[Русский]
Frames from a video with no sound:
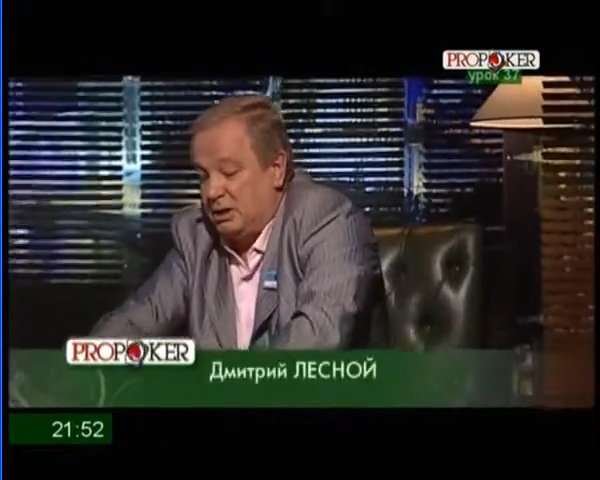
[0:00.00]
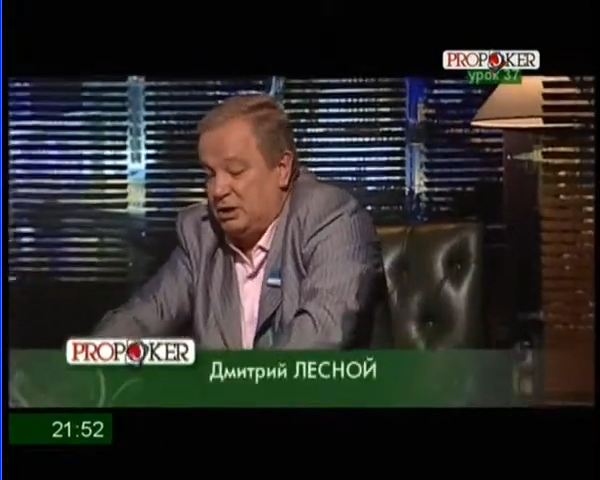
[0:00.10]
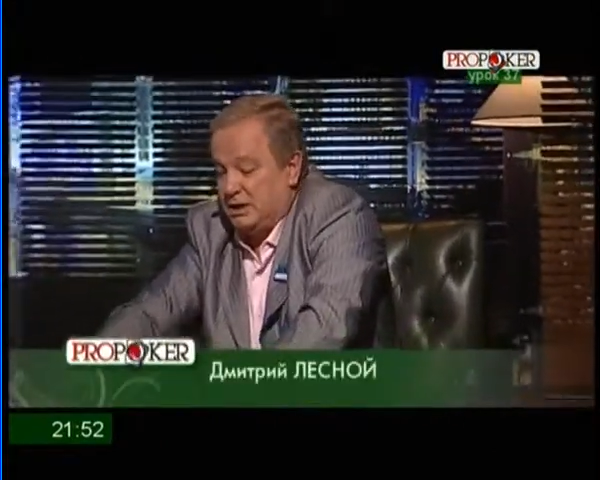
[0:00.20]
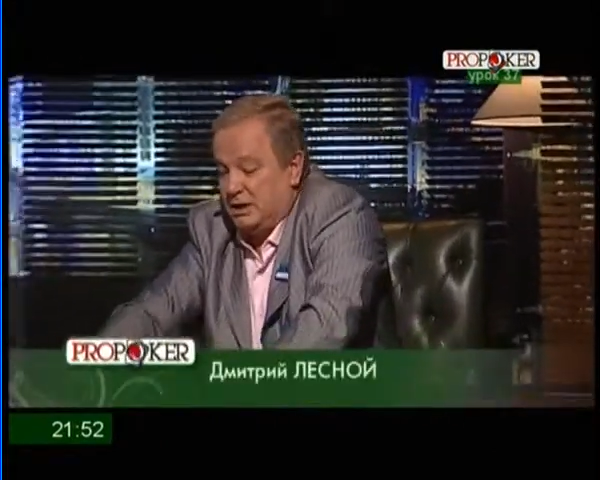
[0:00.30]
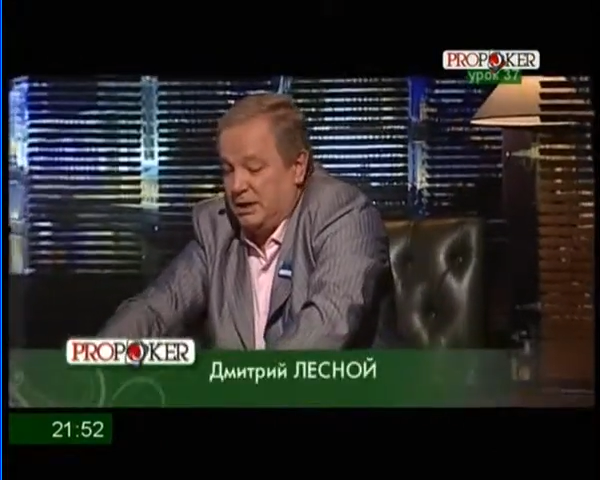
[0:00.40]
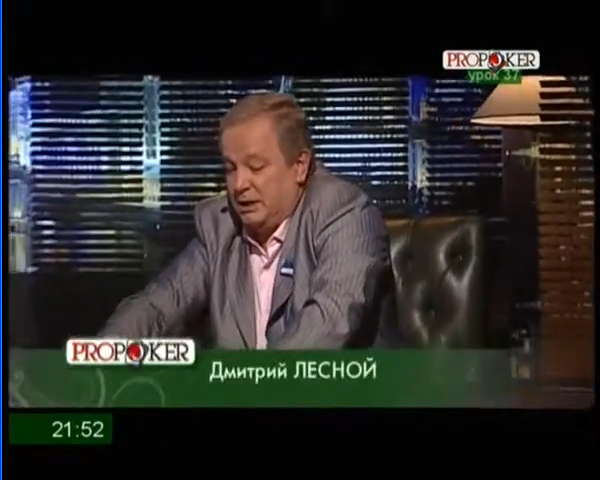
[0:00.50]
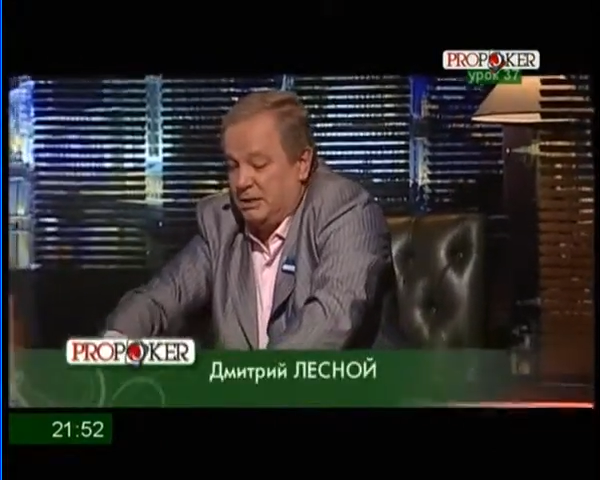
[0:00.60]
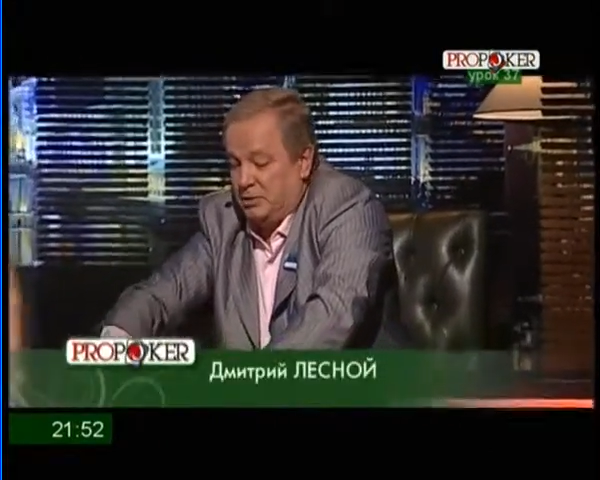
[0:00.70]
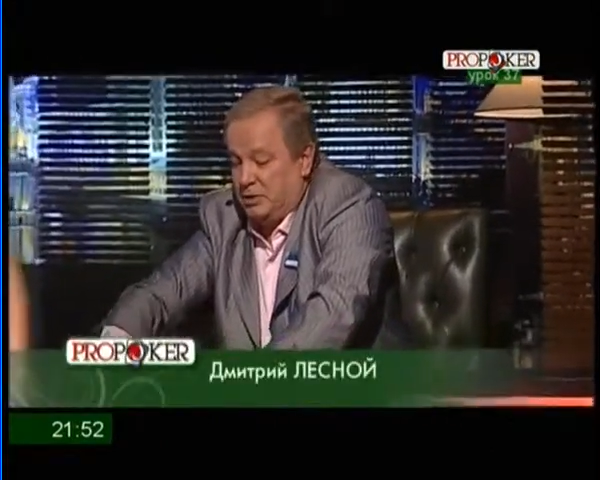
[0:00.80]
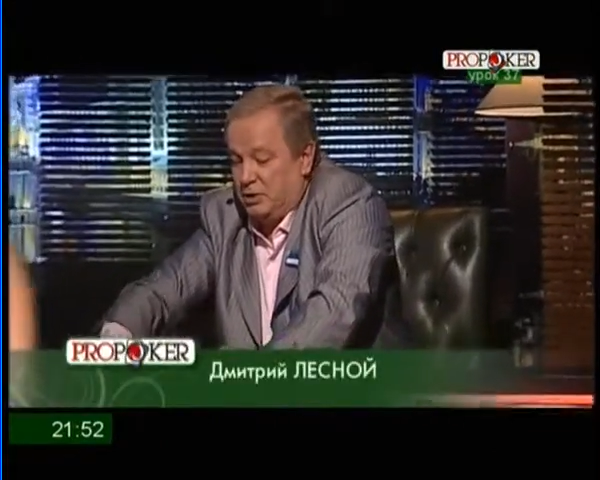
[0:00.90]
Подождите, не
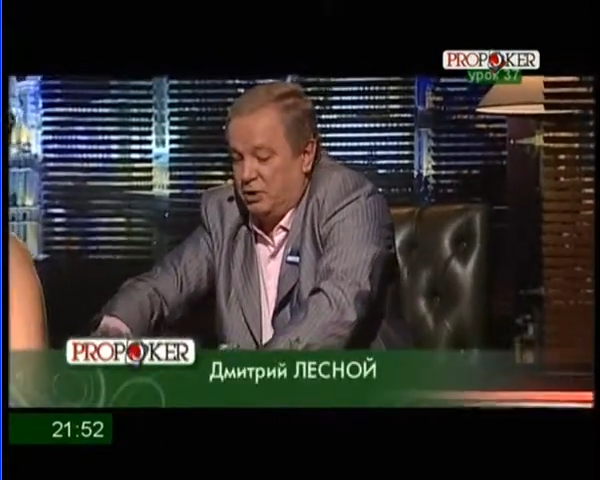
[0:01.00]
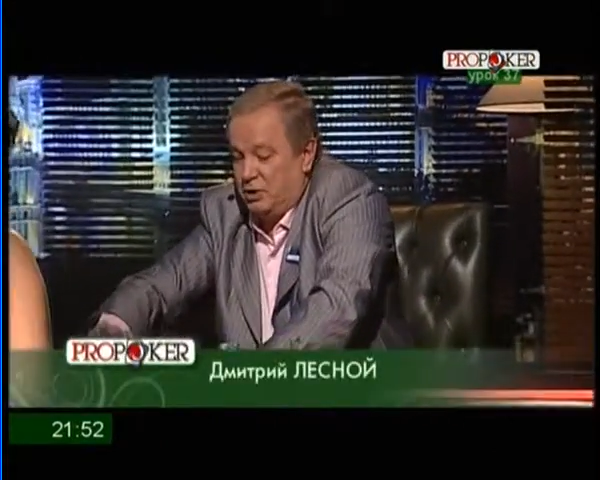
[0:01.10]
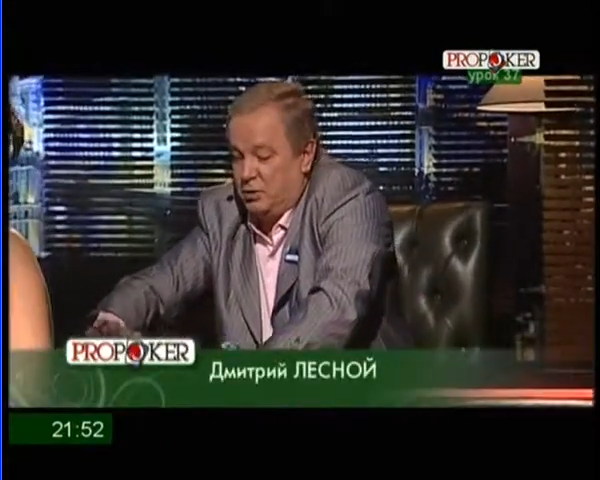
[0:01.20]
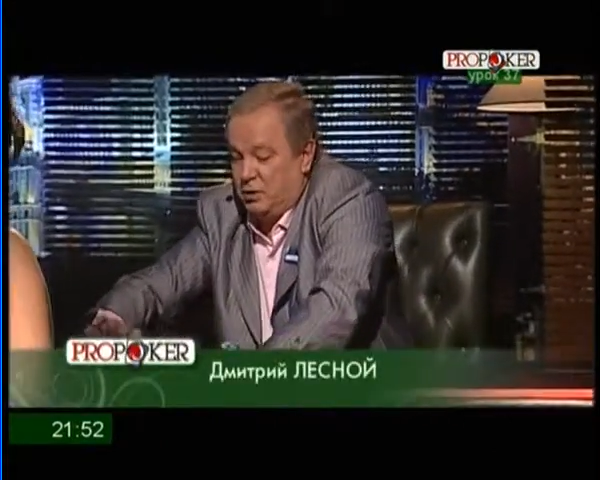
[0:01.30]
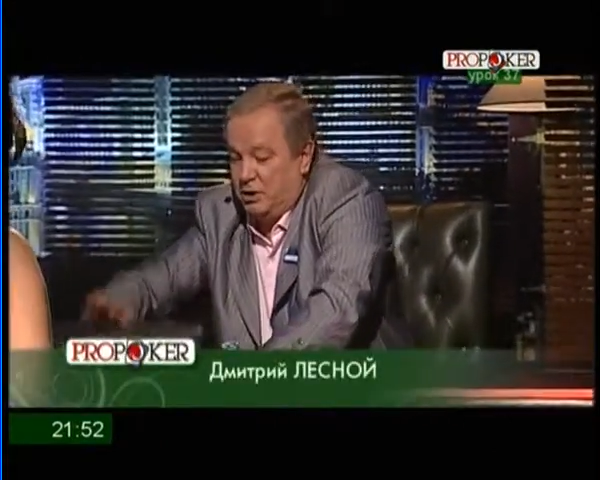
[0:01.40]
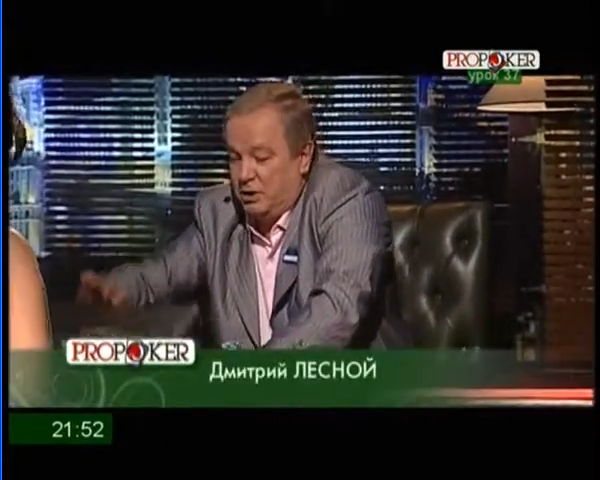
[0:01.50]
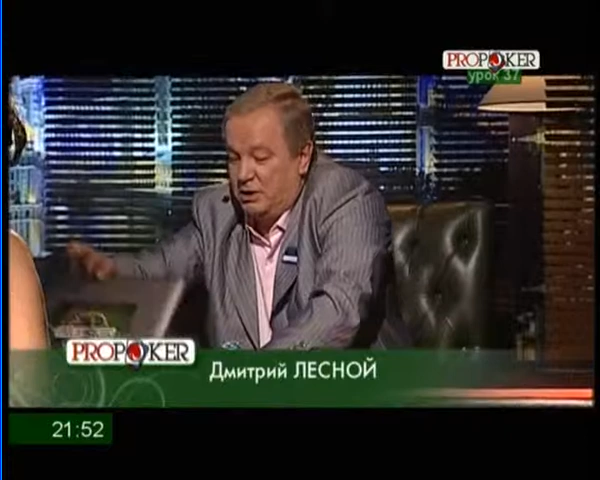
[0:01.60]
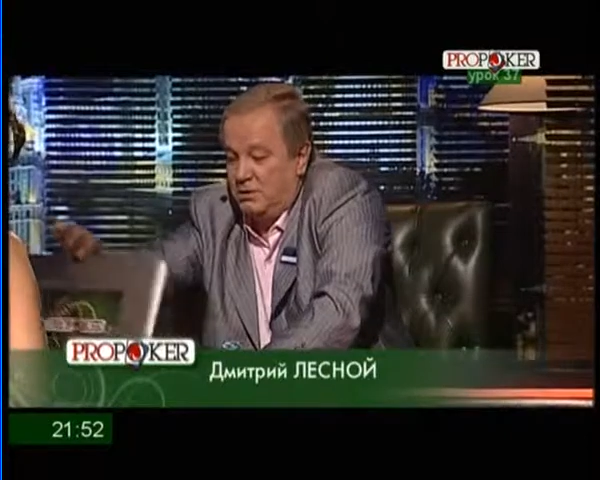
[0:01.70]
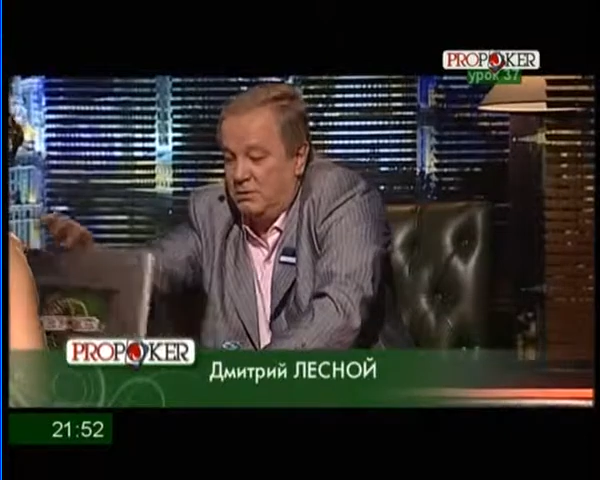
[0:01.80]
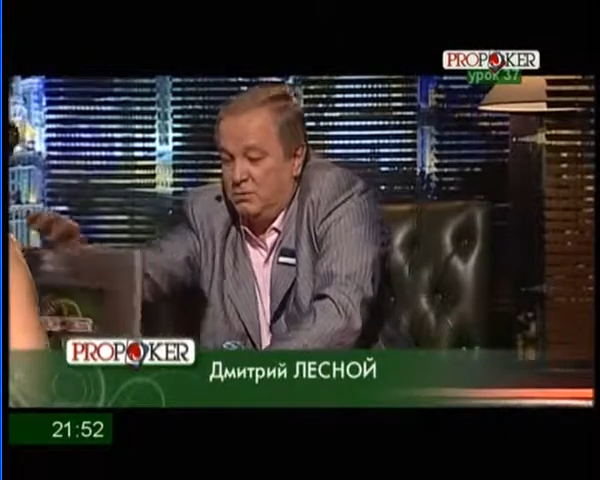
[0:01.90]
уходите, сейчас я вам буду
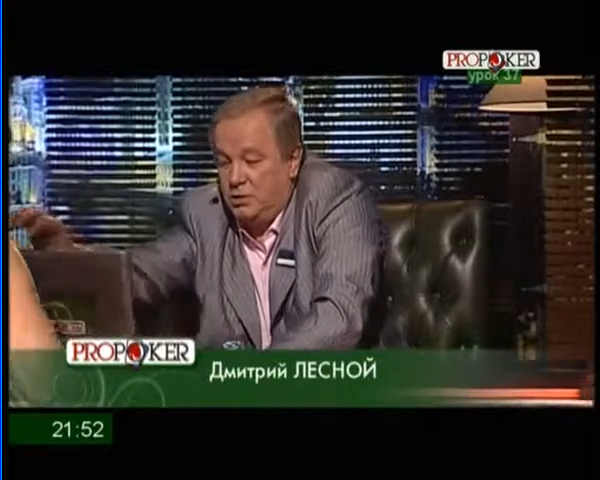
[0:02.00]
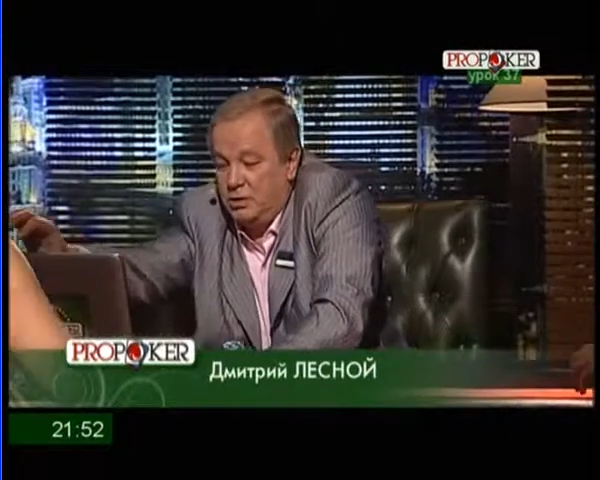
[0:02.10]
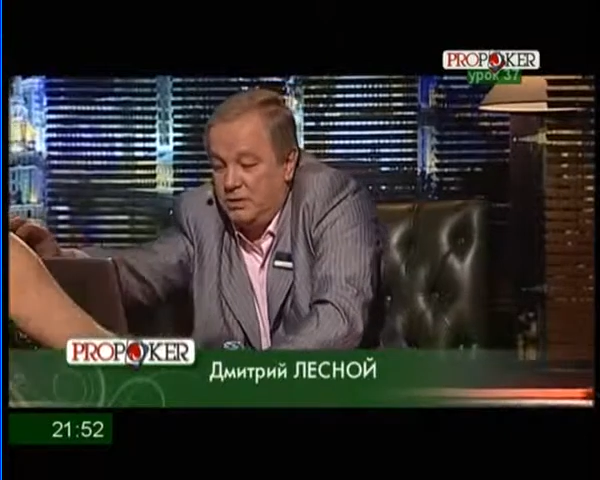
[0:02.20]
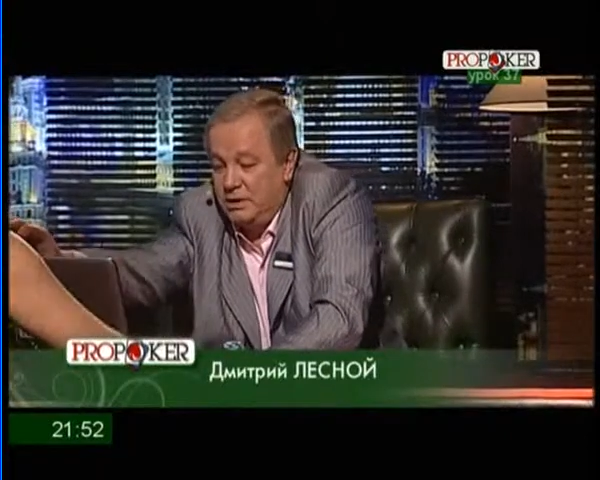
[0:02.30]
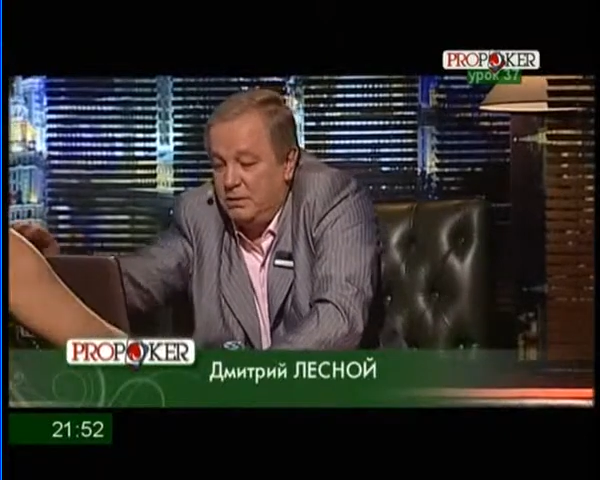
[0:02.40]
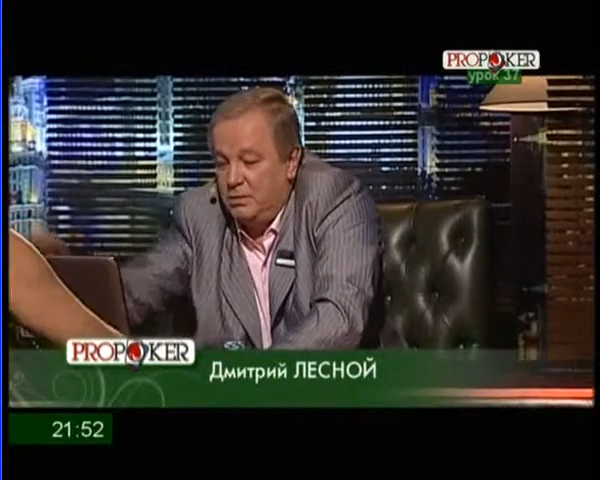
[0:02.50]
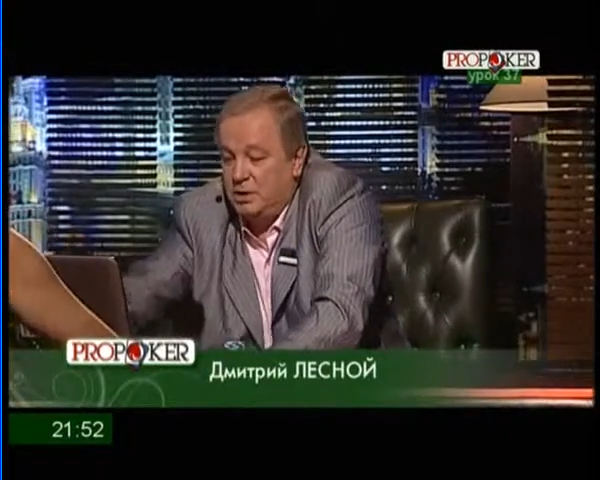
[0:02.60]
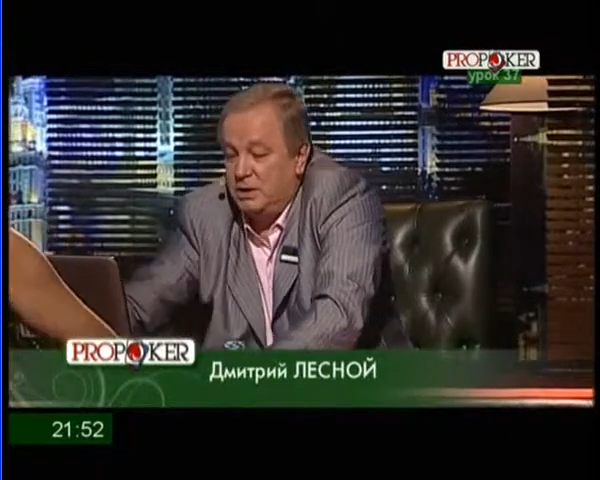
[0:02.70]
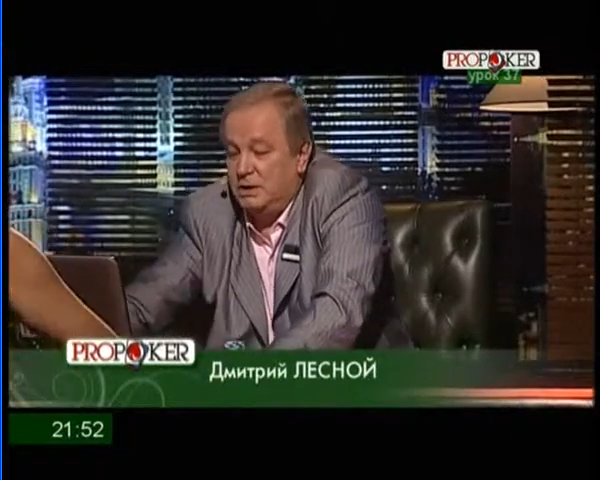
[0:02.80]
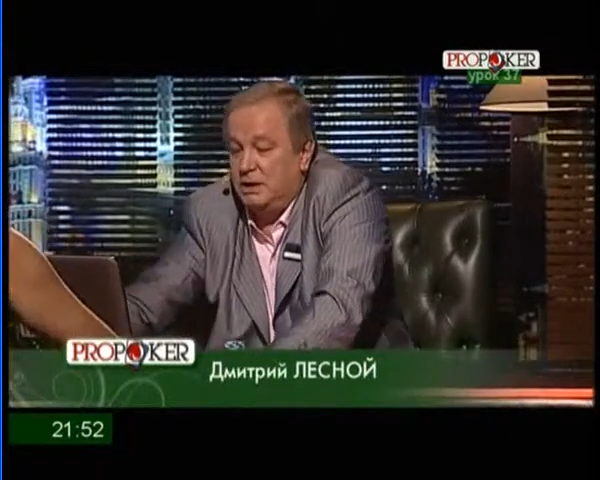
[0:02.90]
давать домашние задания.